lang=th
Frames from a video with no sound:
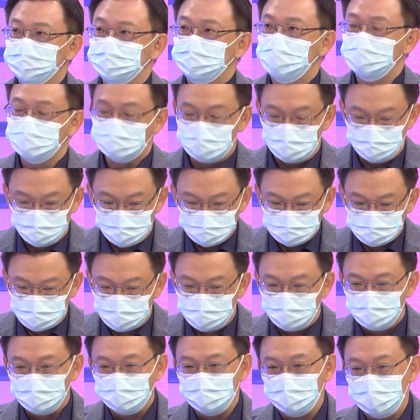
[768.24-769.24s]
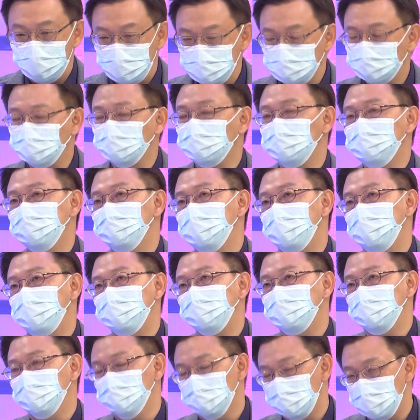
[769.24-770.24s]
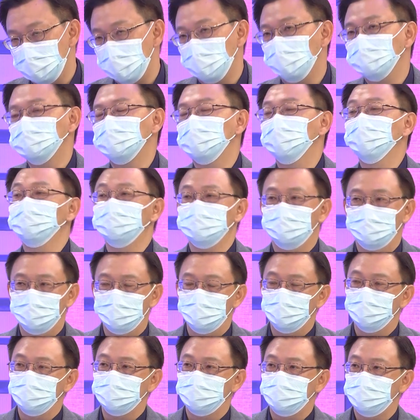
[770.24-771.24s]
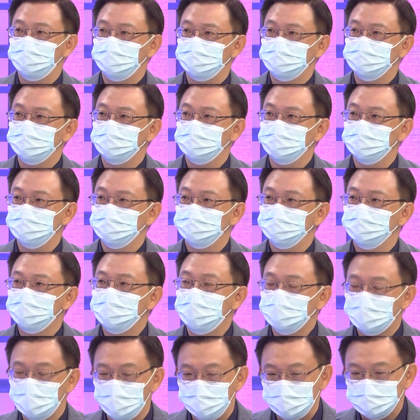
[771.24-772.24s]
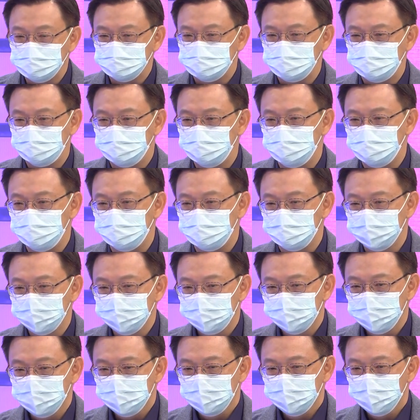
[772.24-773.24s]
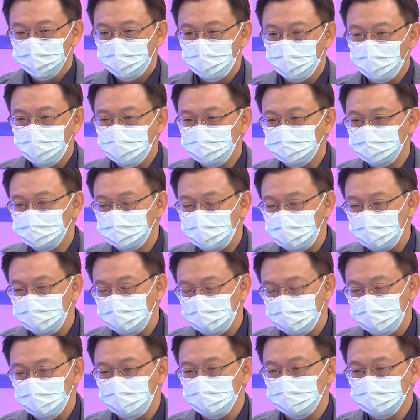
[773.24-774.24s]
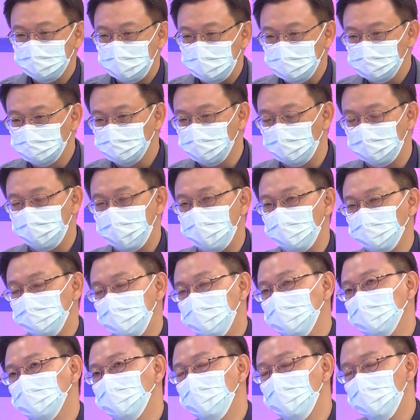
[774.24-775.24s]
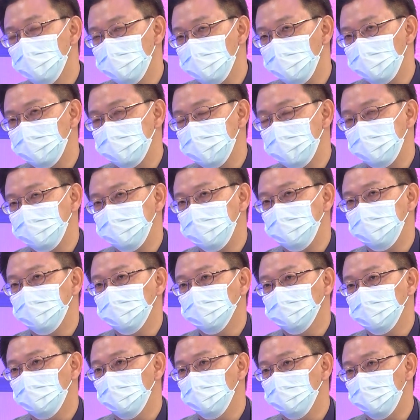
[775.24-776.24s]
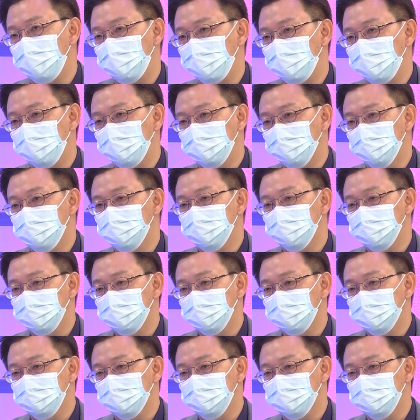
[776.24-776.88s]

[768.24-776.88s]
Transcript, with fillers: ถ้าสามารถจะให้ตรงนี้ได้เนี่ยลูกค้าก็จะรู้สึกว่าโอเคขึ้นเพราะนั้นก็เป็นสิ่งที่ผมว่าในในในส่วนเหล่านี้ผู้ประกอบการเองก็ต้องแบบว่าเริ่ม